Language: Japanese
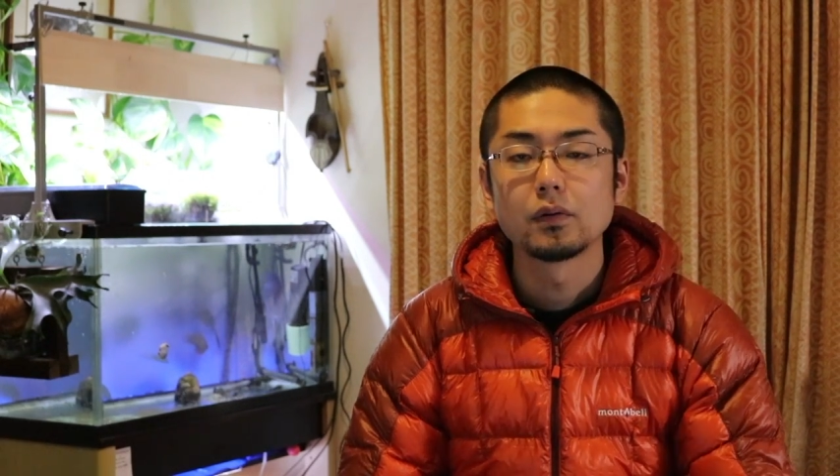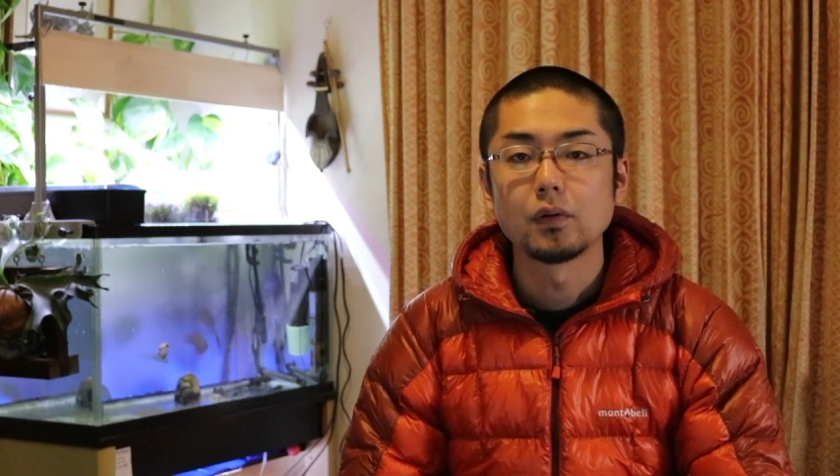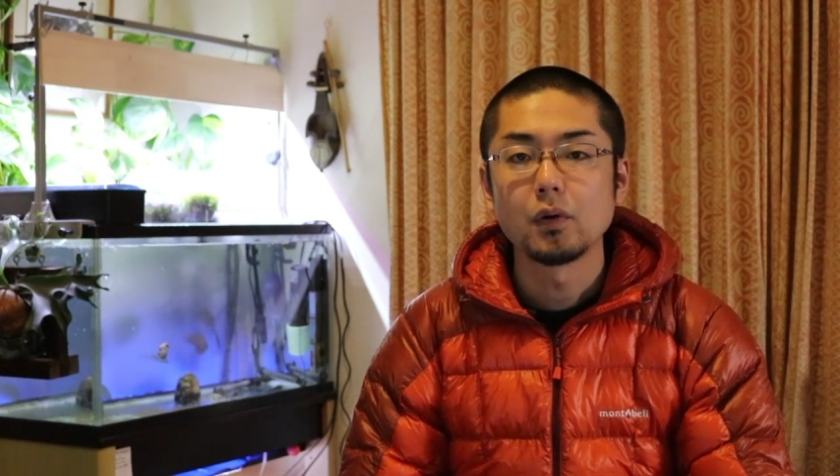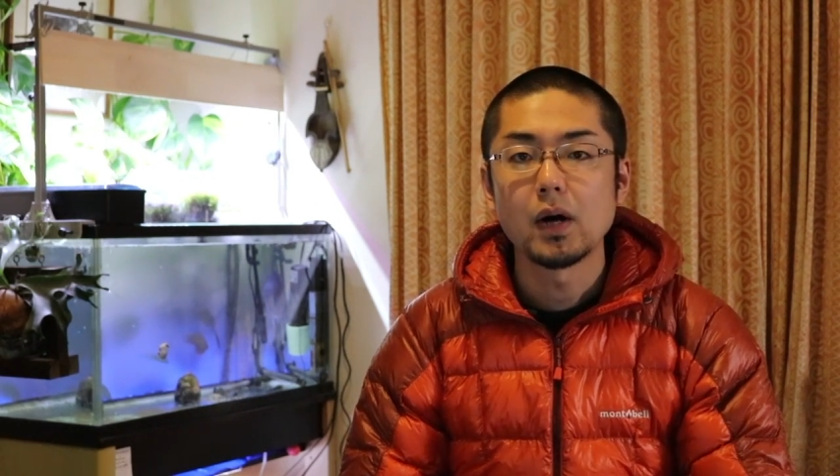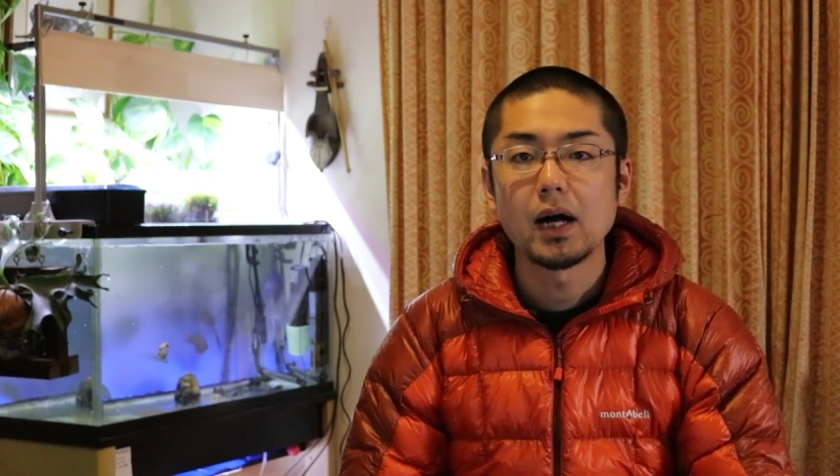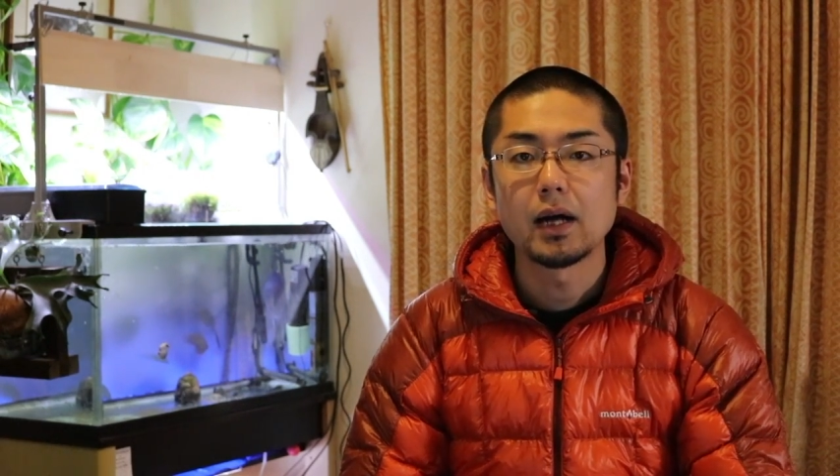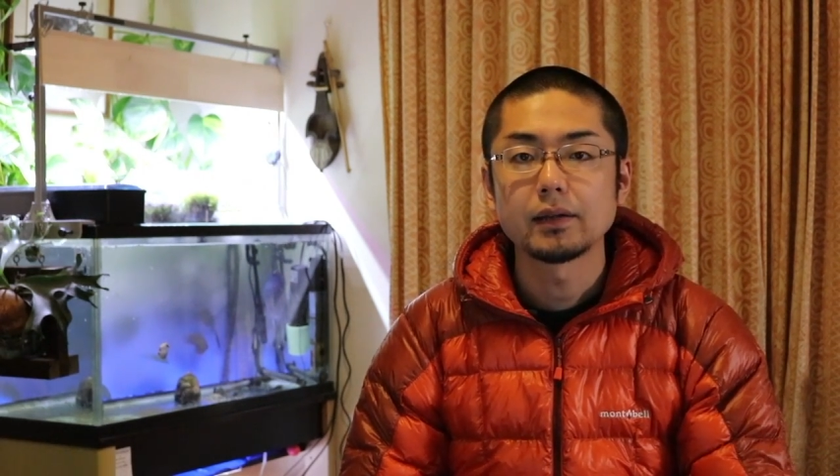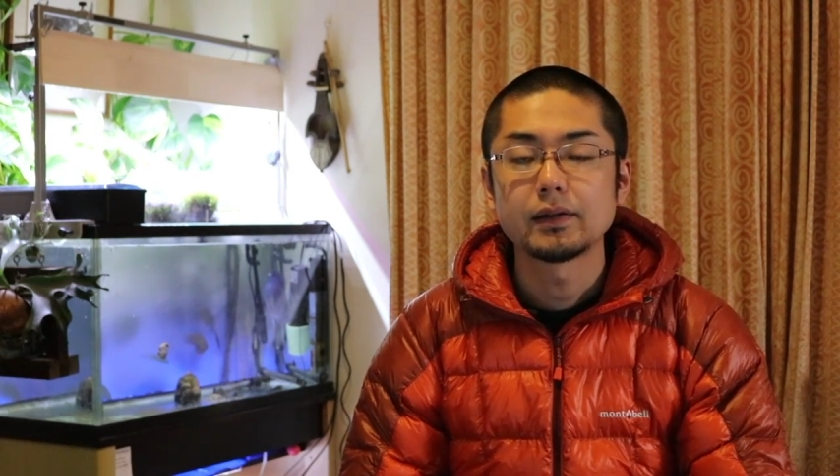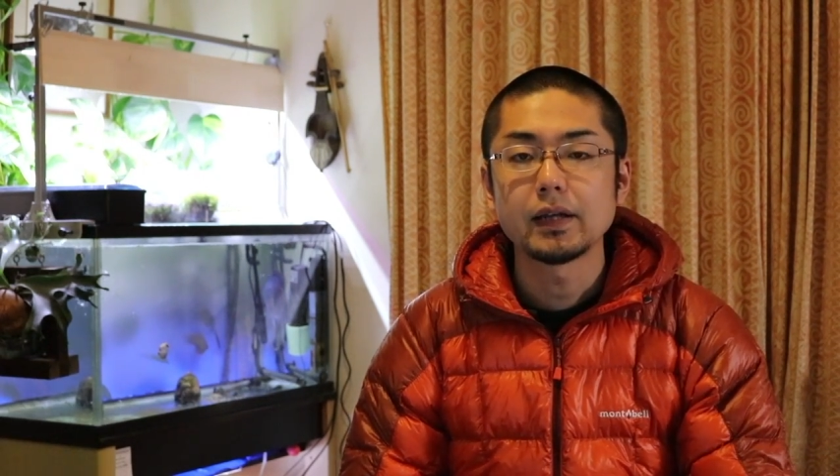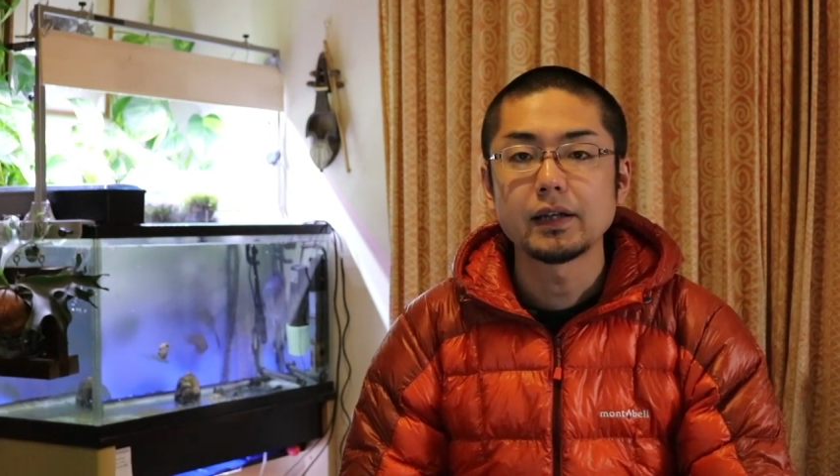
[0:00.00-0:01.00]
これ
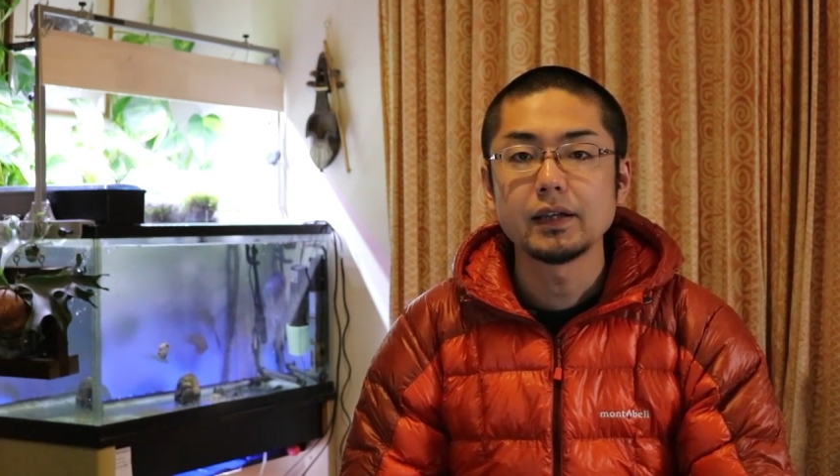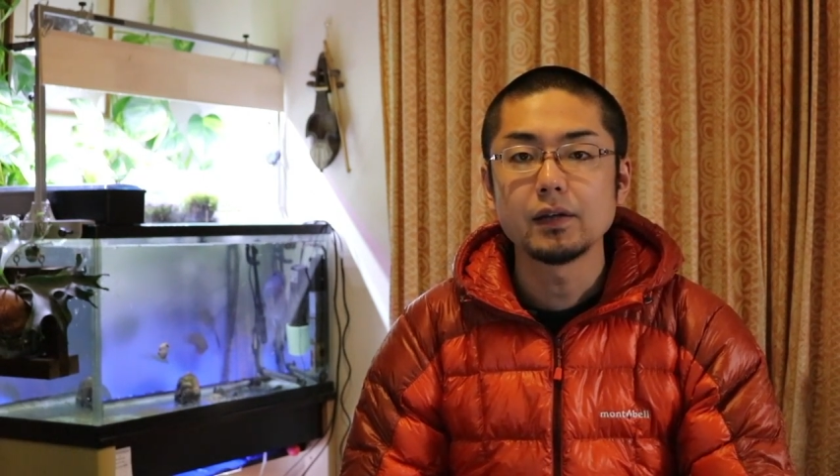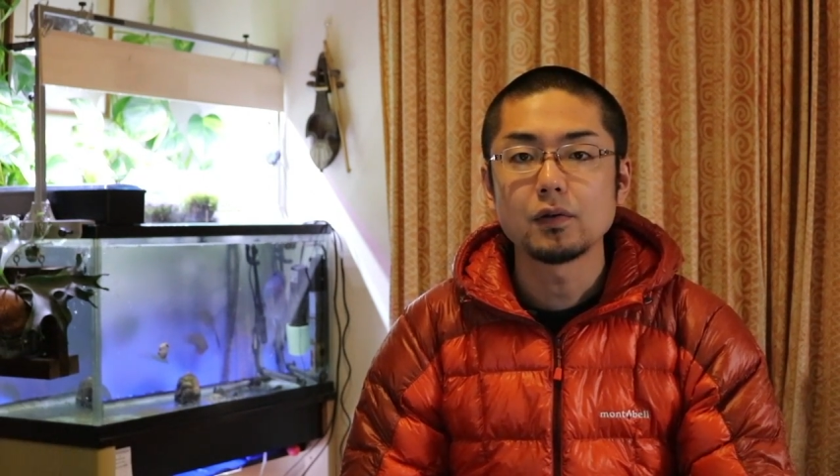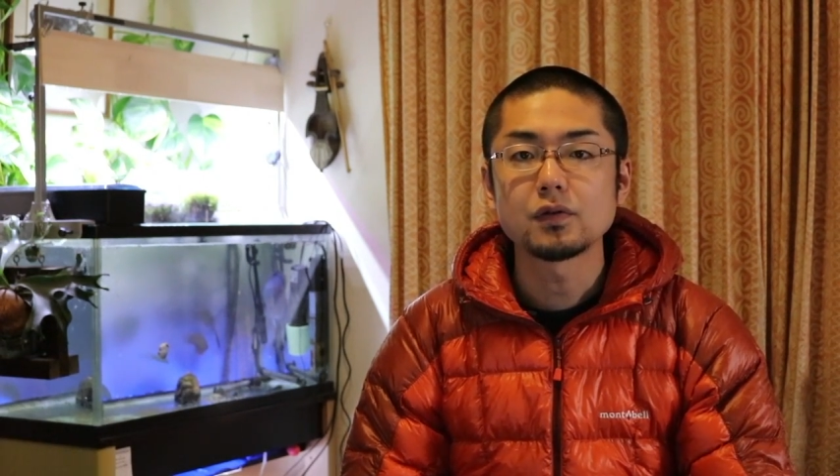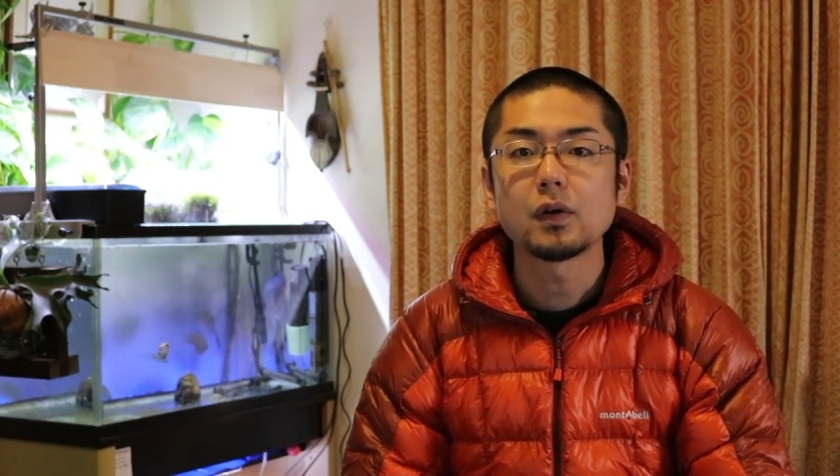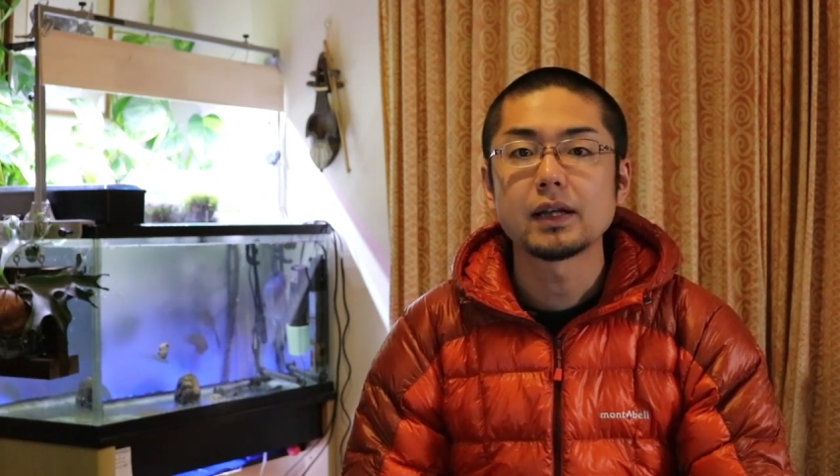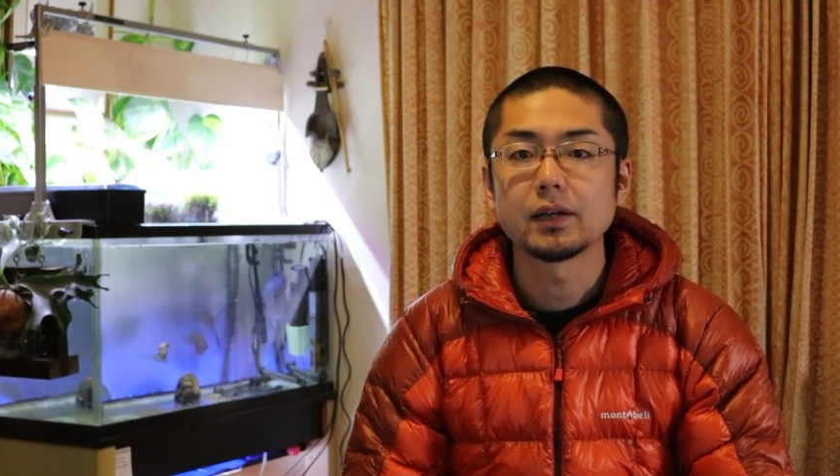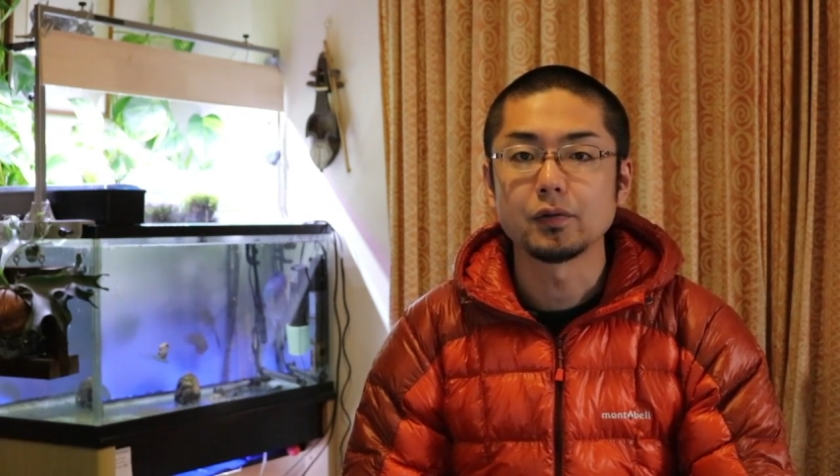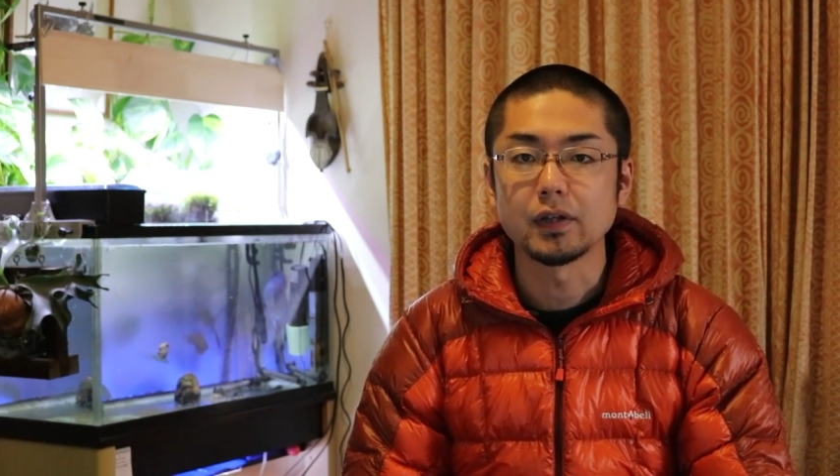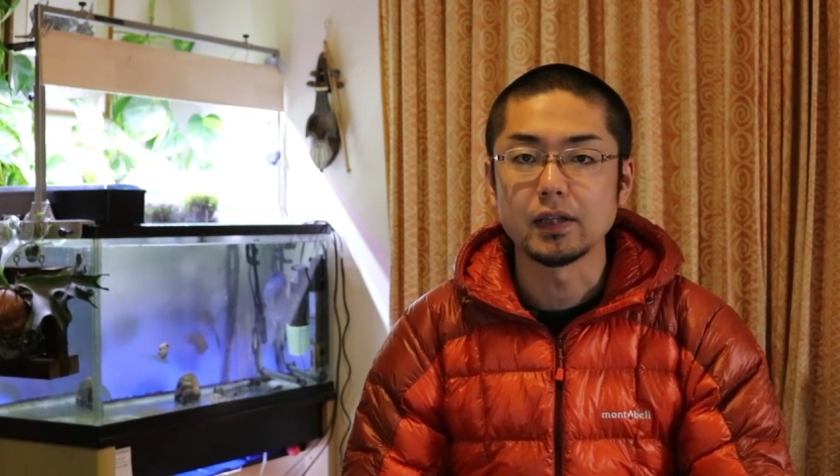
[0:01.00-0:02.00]
は敵に襲われ
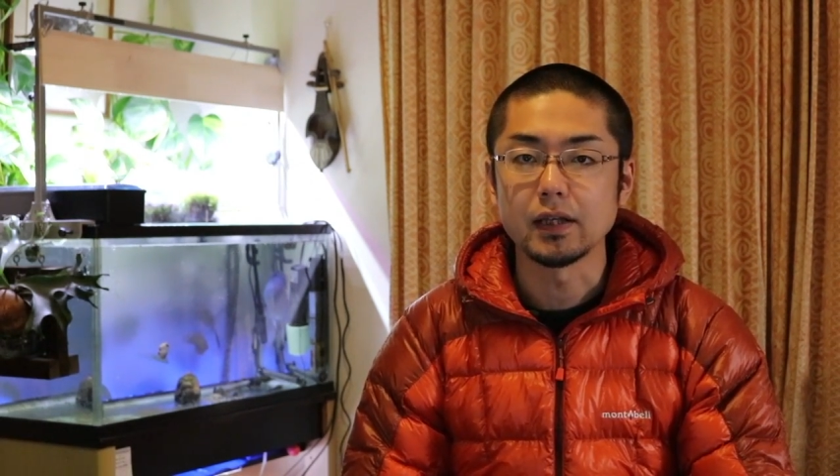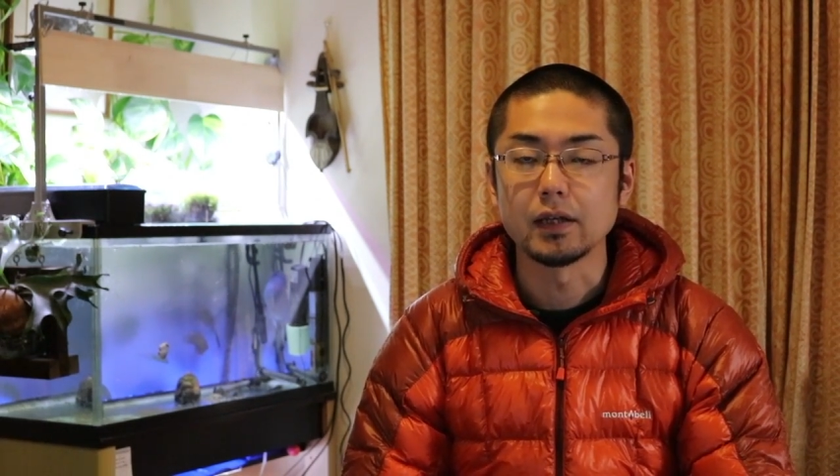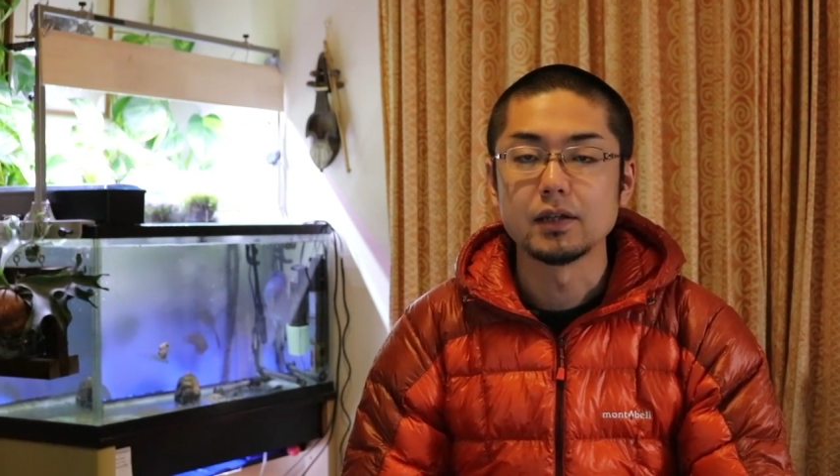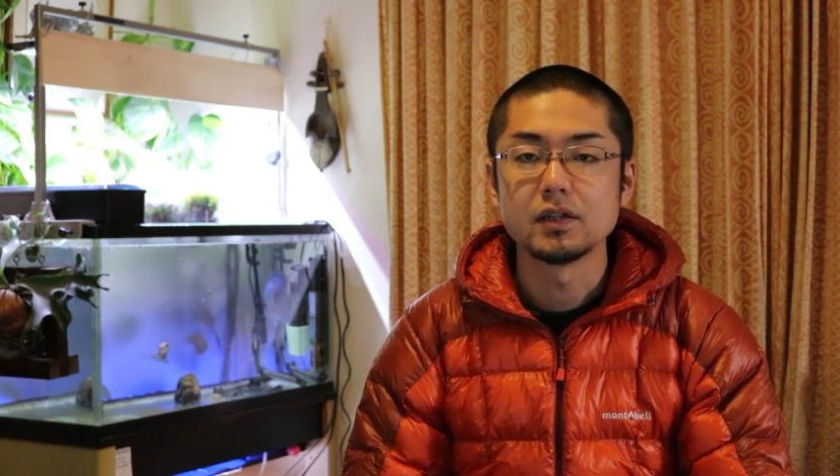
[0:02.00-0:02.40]
た時に